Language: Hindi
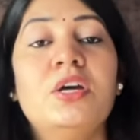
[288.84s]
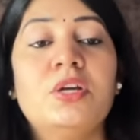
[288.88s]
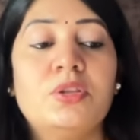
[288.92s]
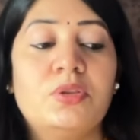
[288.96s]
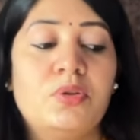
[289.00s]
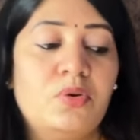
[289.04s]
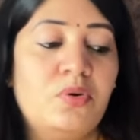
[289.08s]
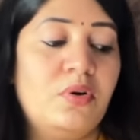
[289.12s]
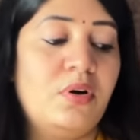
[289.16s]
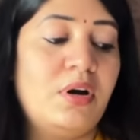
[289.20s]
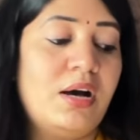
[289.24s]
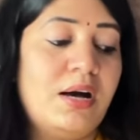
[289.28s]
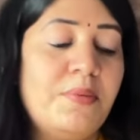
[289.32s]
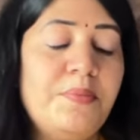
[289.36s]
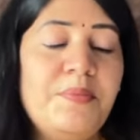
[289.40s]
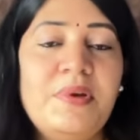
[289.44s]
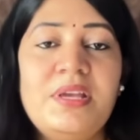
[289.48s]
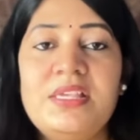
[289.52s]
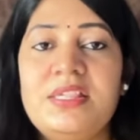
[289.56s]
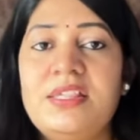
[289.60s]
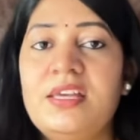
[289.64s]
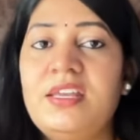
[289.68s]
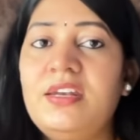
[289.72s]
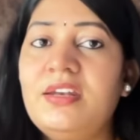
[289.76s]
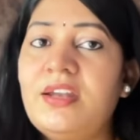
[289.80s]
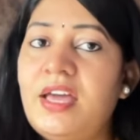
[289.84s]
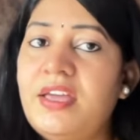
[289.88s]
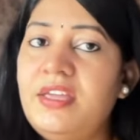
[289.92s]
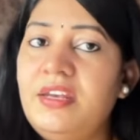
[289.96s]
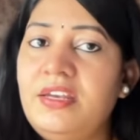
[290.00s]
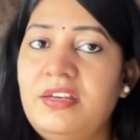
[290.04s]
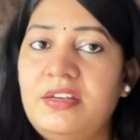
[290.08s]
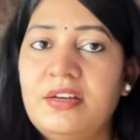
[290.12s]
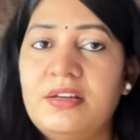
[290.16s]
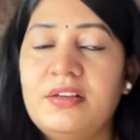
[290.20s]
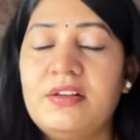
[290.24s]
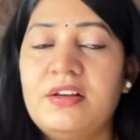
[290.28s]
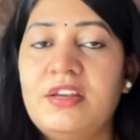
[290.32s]
तो अब मैं इसे ना ही
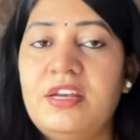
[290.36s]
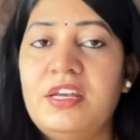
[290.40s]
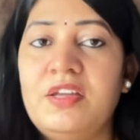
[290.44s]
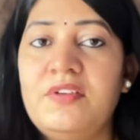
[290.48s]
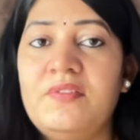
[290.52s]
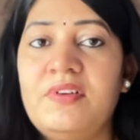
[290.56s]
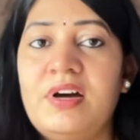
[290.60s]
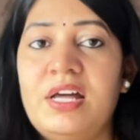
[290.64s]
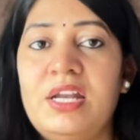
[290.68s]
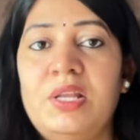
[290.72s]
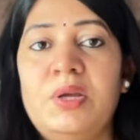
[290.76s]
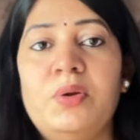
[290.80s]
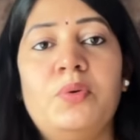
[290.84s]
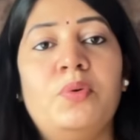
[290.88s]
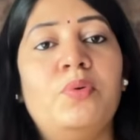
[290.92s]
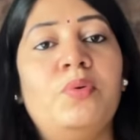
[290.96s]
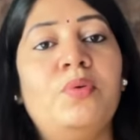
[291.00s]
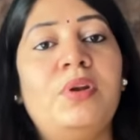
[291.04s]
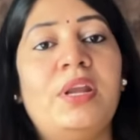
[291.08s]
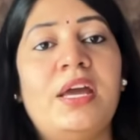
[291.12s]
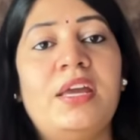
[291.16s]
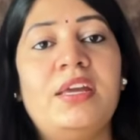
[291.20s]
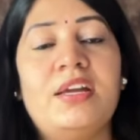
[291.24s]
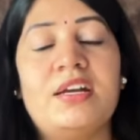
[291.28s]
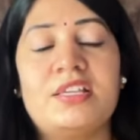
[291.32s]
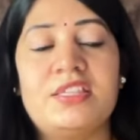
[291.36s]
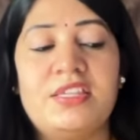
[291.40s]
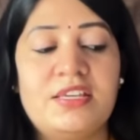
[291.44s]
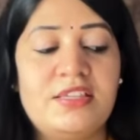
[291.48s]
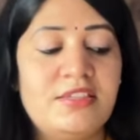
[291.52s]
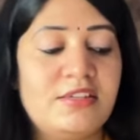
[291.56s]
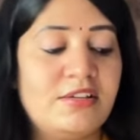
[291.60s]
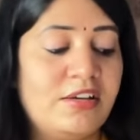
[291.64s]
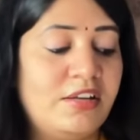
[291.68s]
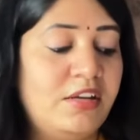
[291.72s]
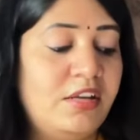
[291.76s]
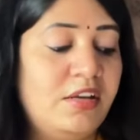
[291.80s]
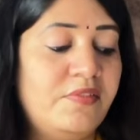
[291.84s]
रिटर्न करने वाली हूँ ना ही
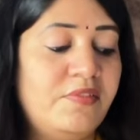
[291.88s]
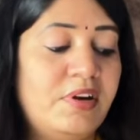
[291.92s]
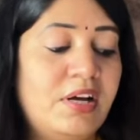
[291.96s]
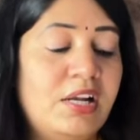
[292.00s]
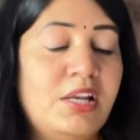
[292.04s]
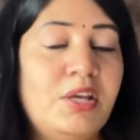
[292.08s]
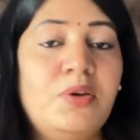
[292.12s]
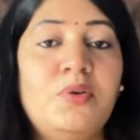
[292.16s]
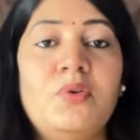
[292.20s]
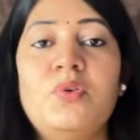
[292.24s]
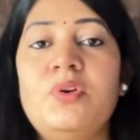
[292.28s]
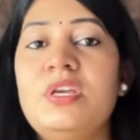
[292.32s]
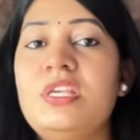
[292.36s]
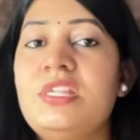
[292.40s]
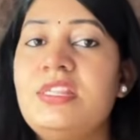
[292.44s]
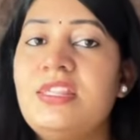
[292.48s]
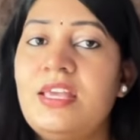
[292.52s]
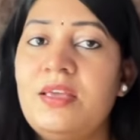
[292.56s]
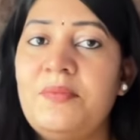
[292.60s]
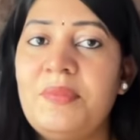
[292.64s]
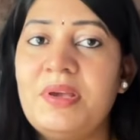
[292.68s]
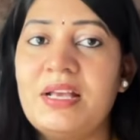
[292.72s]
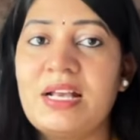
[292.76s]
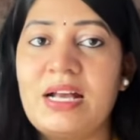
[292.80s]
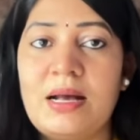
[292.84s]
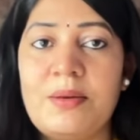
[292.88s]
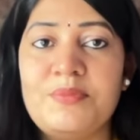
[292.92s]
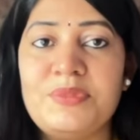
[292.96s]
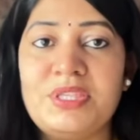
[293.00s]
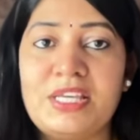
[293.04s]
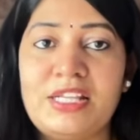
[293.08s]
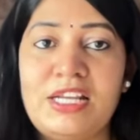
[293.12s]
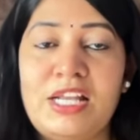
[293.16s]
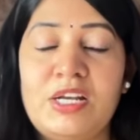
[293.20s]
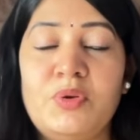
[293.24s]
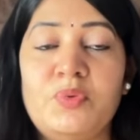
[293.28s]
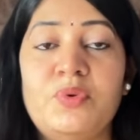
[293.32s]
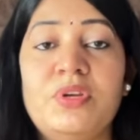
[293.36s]
एक्सचेंज करने वाली हूँ इससे मैं काम
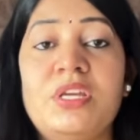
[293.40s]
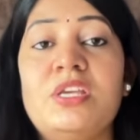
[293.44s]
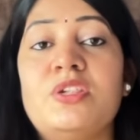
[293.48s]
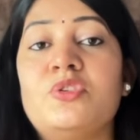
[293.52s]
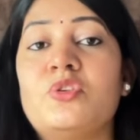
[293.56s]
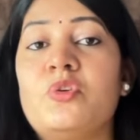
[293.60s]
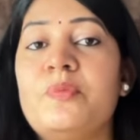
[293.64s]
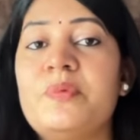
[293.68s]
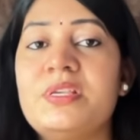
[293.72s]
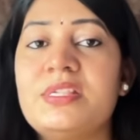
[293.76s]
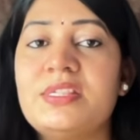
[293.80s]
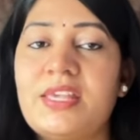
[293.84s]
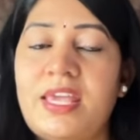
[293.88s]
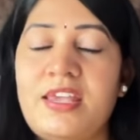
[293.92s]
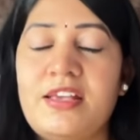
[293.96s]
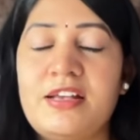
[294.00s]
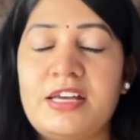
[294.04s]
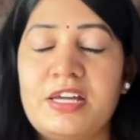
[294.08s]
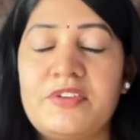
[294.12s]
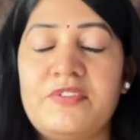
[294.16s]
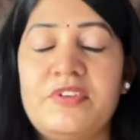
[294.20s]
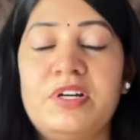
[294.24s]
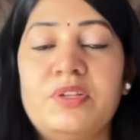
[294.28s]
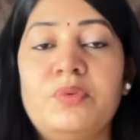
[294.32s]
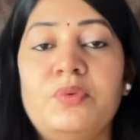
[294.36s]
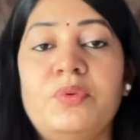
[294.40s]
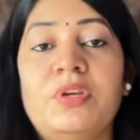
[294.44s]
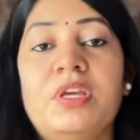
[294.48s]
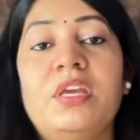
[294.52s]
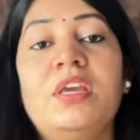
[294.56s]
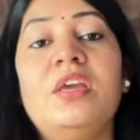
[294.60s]
चला लूंगी इसको मैं सही करवा दूंगी